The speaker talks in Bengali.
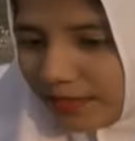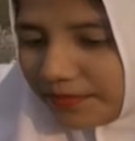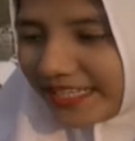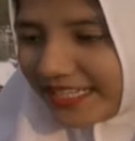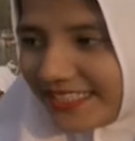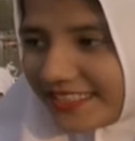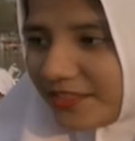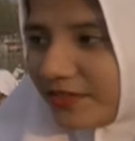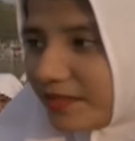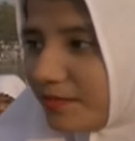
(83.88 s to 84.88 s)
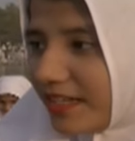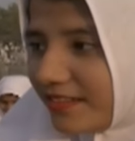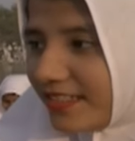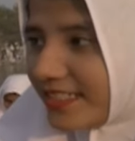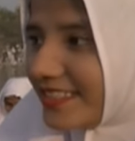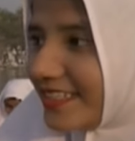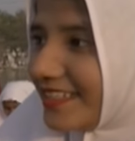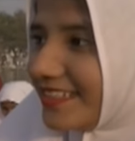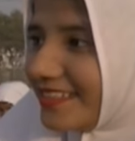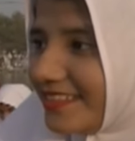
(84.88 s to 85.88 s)
আমার এখানে এসে অনেক ভালো লাগছে
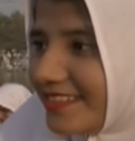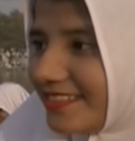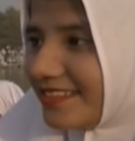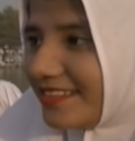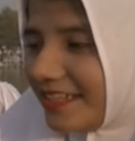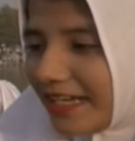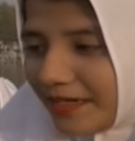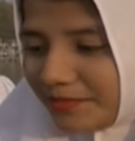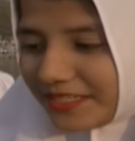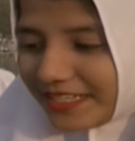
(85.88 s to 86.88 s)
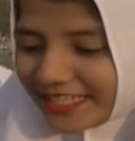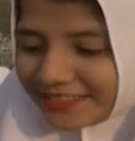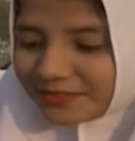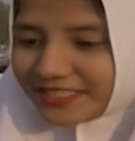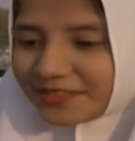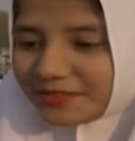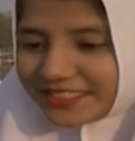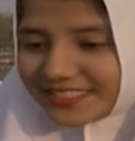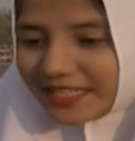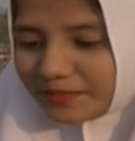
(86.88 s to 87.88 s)
আমরা এতটাই
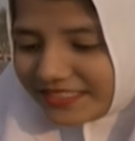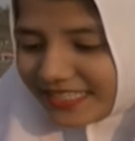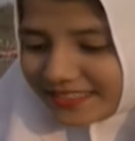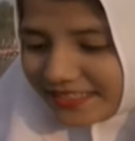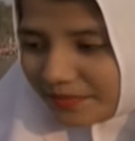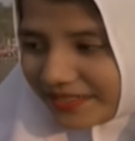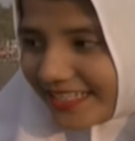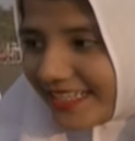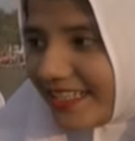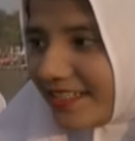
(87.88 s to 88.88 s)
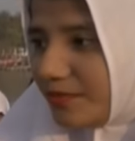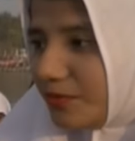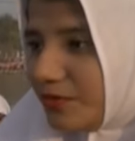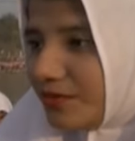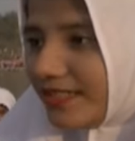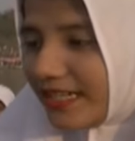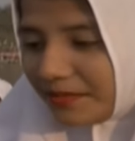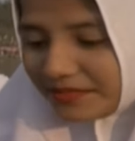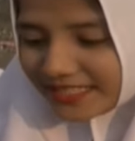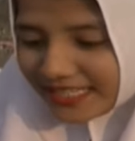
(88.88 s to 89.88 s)
খুশি যে আমরা জানতাম না এখানে আসব আমাদের